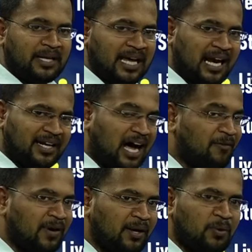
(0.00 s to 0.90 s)
మనకి ఎలాంటి
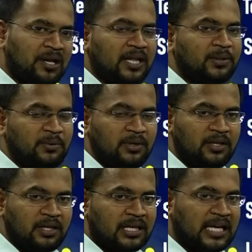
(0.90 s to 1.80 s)
ఆఫ్లైన్ కూడా లేదు
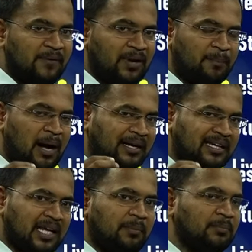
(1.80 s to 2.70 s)
కేవలం మా
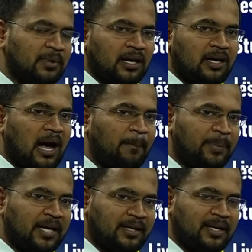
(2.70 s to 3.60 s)
టీం
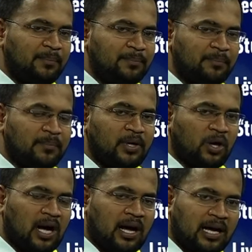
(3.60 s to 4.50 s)
కాంపీట్ టీం
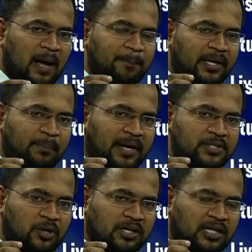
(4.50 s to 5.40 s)
యొక్క కాంపీట్
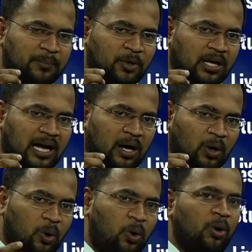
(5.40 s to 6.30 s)
మైండ్స్ యొక్క టీం యొక్క
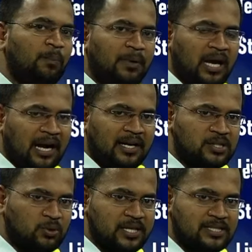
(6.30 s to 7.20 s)
గోల్ మీ హండ్రెడ్
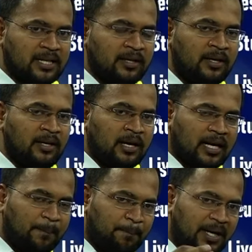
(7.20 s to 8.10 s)
స్టూడెంట్సే
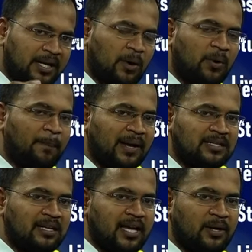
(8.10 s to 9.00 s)
కంప్లీట్గా కూడా
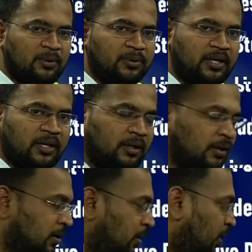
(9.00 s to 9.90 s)
పర్సనల్ కేర్ ఉంటుంది
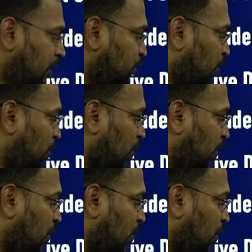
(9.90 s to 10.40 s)
సో